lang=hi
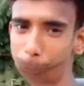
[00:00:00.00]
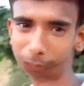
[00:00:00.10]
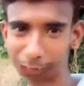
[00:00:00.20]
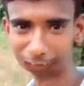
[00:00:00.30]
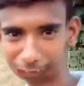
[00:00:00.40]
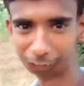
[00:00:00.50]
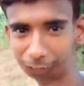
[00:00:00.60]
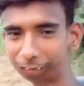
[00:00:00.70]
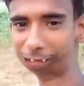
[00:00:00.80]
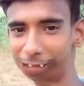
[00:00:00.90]
लोग बरखेड़ा
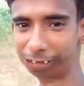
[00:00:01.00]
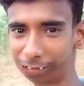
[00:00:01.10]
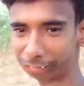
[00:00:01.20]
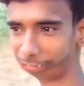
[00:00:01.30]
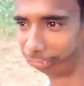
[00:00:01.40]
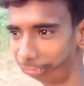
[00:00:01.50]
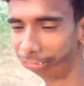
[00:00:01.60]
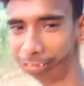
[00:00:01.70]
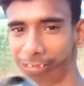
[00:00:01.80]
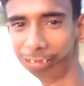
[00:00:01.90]
को जा रहे हैं गाइस
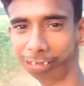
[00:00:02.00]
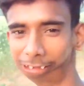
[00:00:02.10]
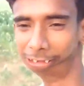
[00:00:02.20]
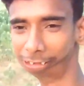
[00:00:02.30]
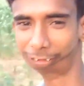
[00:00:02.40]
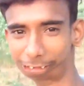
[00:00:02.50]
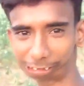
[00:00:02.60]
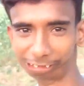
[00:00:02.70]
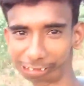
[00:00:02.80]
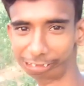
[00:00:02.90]
तो
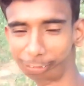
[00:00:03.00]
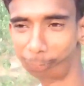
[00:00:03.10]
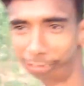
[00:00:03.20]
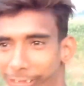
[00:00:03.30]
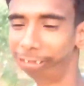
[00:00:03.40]
चलते हैं फिर